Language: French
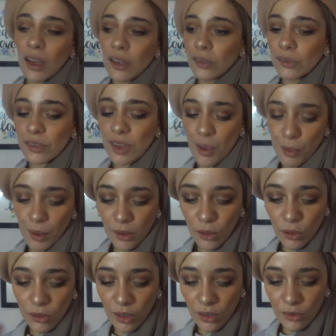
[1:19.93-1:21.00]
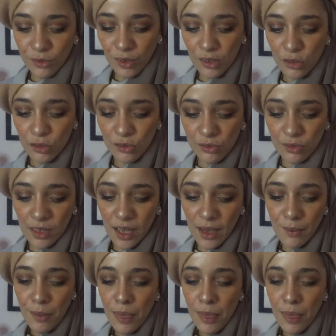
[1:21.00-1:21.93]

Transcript: donc j'avais pas trop le temps de faire ce que je voulais.